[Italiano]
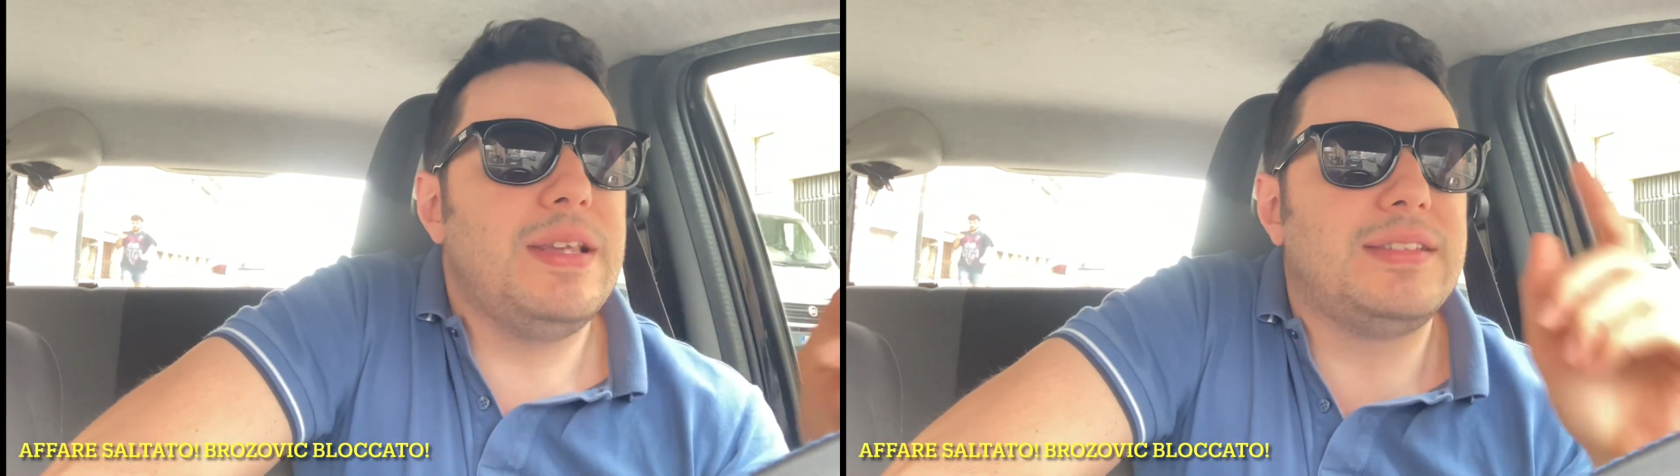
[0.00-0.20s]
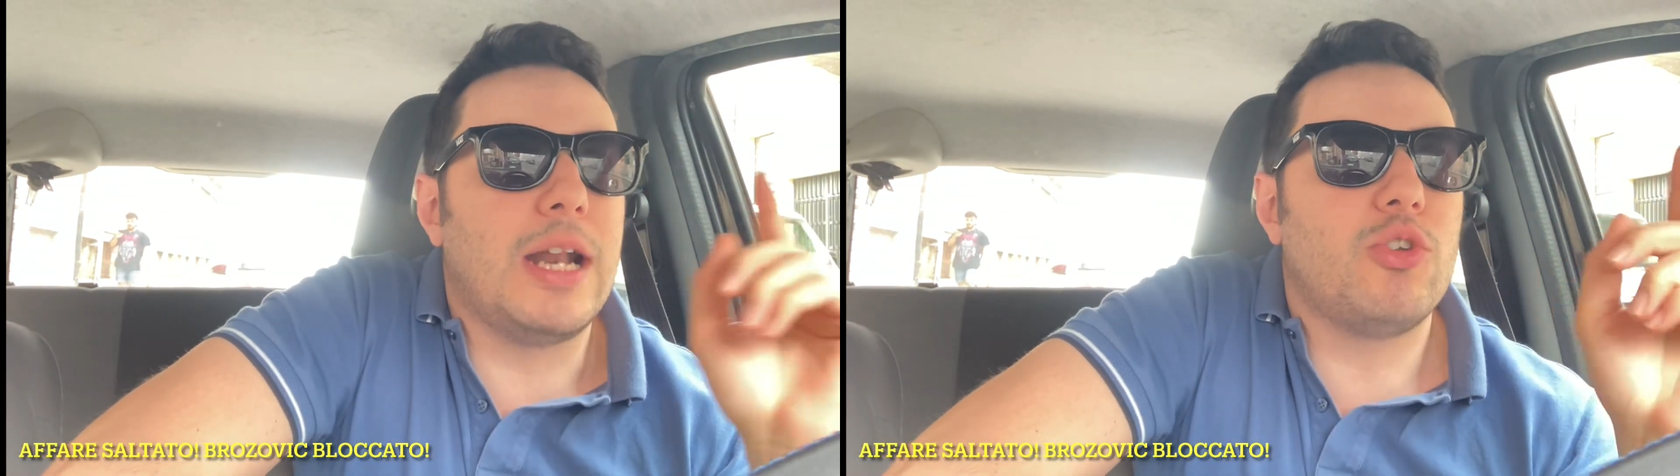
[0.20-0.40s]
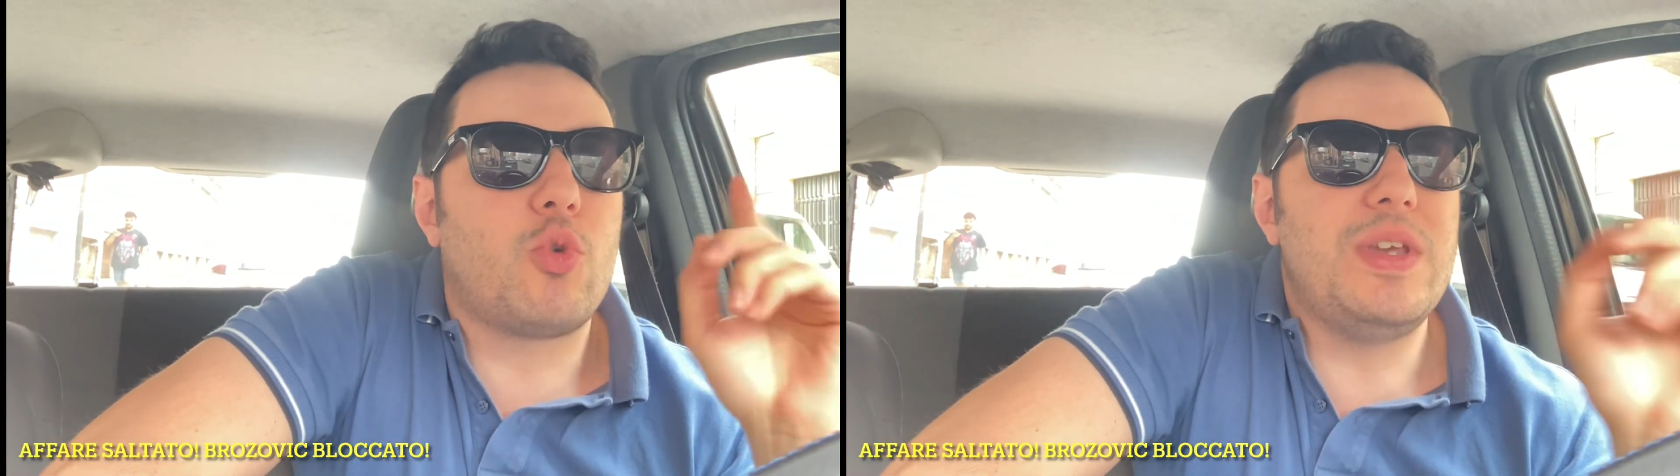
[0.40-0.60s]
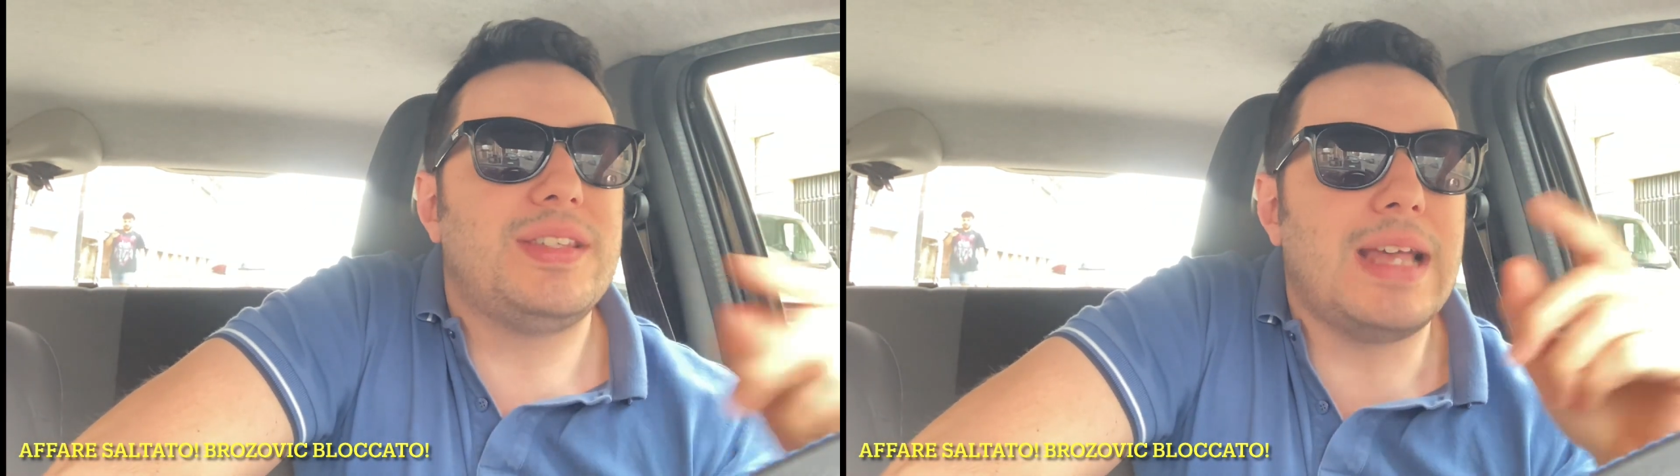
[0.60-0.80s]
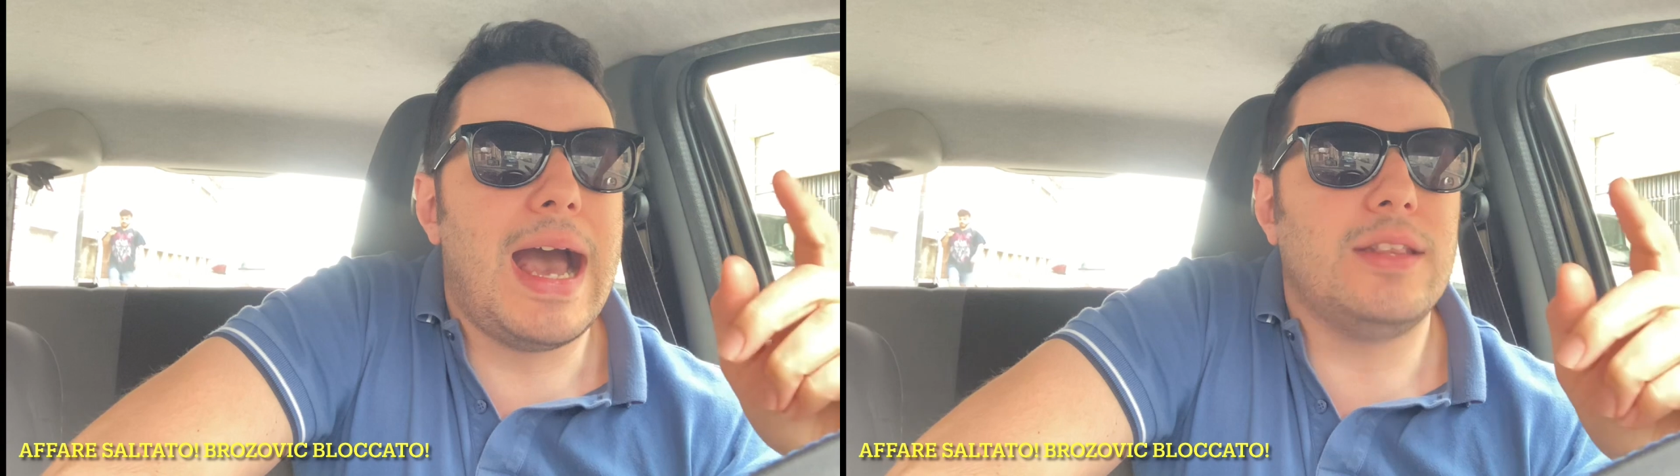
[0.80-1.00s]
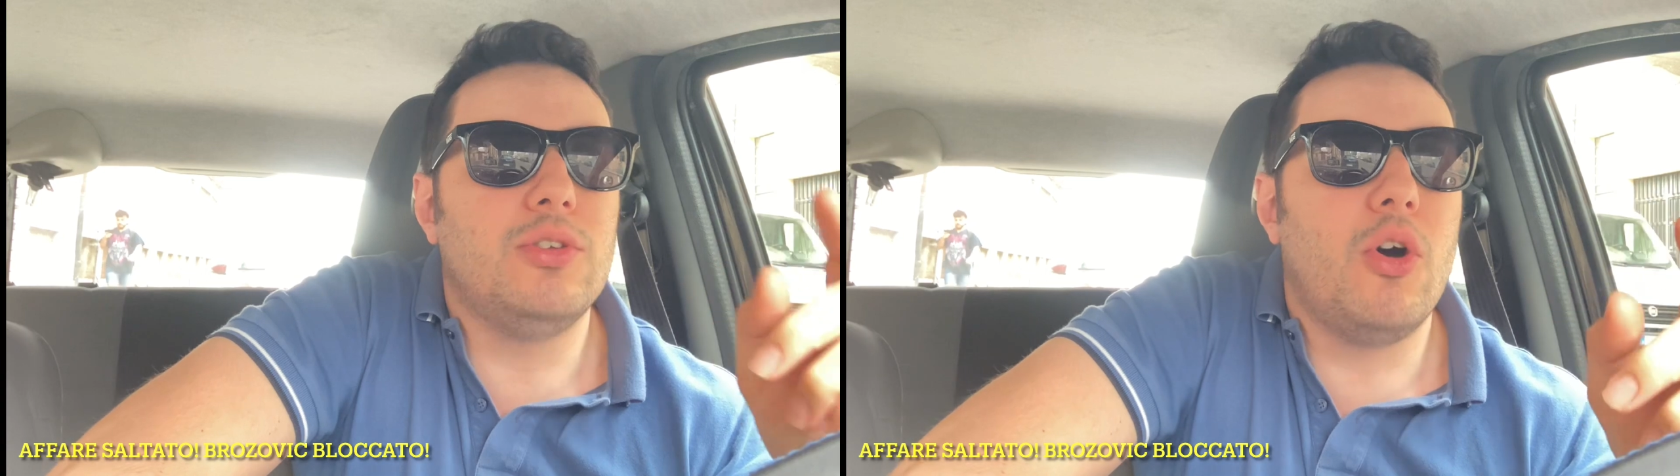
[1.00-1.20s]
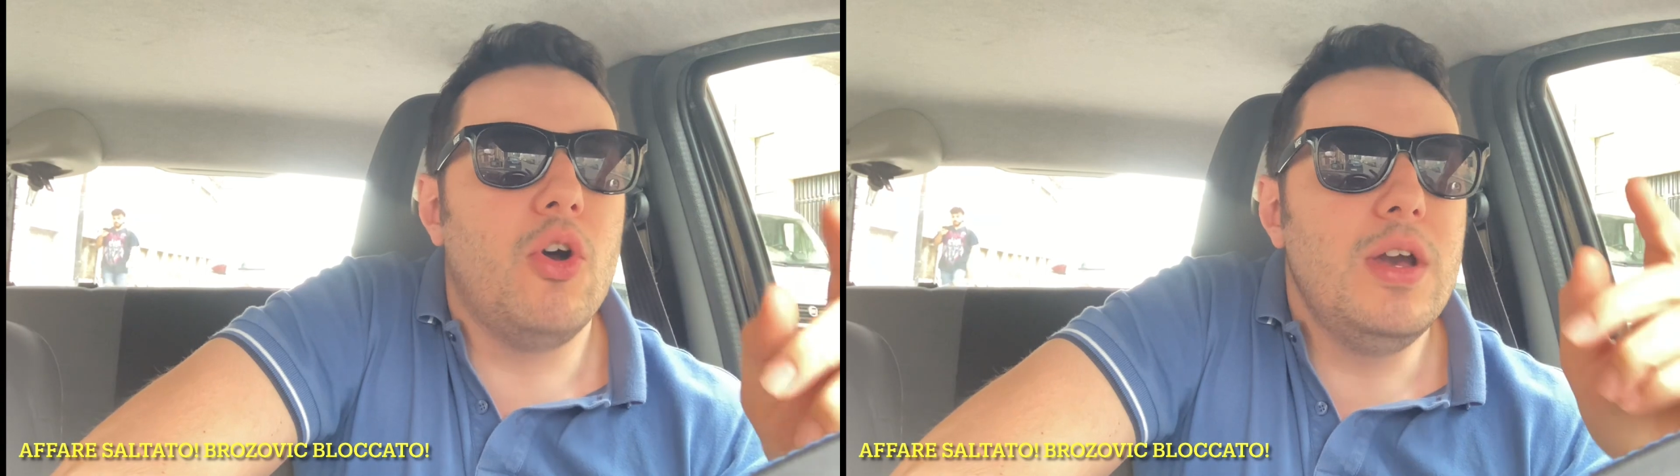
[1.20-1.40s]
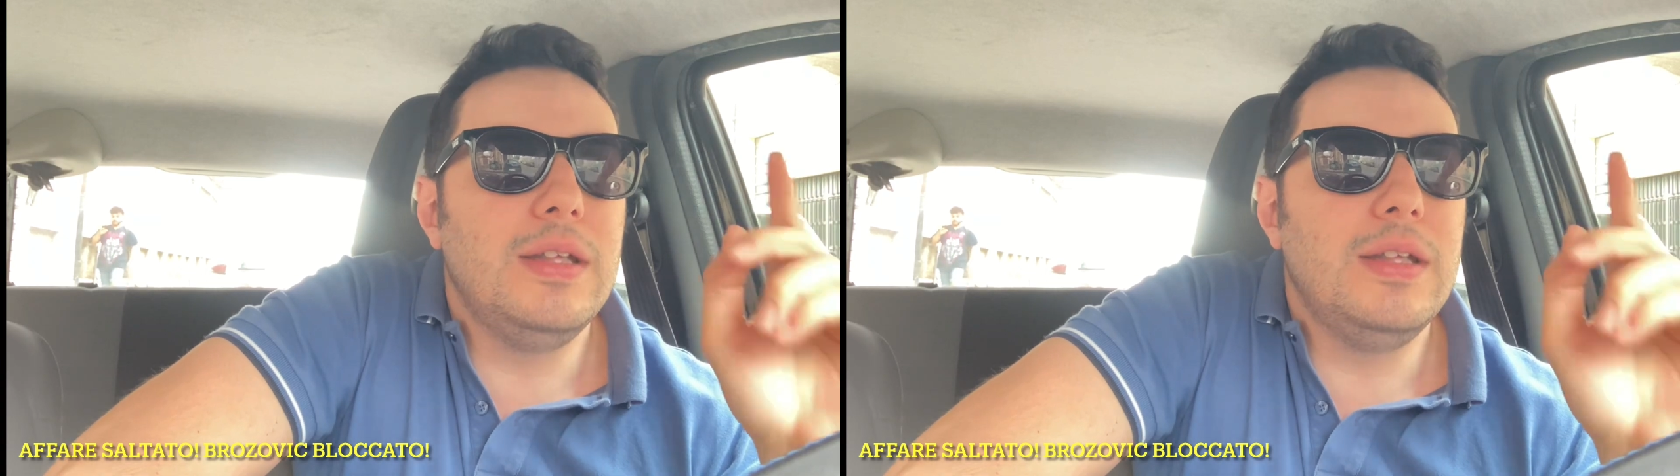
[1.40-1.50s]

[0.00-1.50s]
stanno acquistando